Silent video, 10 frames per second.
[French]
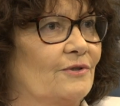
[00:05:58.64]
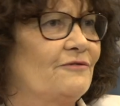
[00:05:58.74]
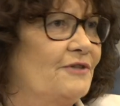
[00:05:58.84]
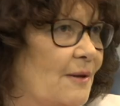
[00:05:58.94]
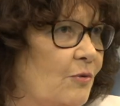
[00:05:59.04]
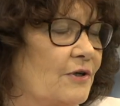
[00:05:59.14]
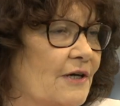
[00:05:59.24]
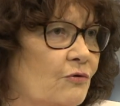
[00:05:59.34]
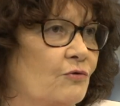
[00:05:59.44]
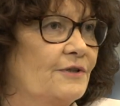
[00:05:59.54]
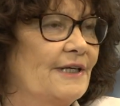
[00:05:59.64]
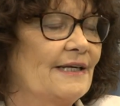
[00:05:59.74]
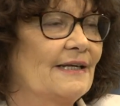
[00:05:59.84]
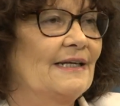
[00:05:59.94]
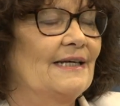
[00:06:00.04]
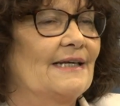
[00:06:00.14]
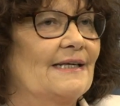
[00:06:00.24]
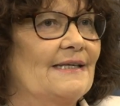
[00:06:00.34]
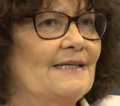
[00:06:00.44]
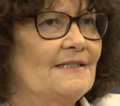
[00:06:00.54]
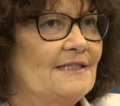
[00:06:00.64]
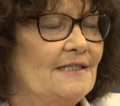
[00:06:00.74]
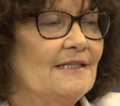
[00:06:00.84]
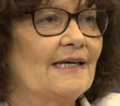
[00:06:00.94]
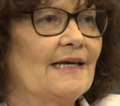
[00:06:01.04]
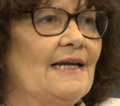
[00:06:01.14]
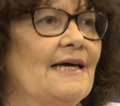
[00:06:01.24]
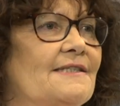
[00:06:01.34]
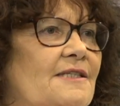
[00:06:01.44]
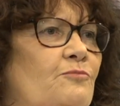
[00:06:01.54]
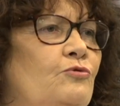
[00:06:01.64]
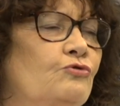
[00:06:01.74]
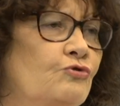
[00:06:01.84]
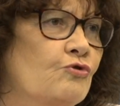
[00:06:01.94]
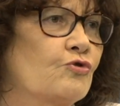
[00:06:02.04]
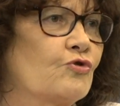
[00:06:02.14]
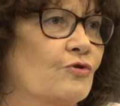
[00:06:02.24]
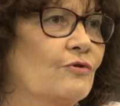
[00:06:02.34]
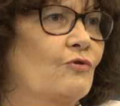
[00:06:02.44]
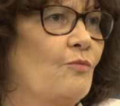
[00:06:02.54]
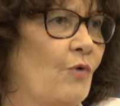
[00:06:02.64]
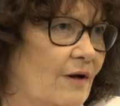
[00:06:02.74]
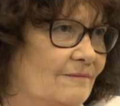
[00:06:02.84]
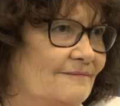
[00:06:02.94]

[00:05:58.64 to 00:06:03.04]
évidemment, les reconnaît et dit, elle a été plus juste que moi.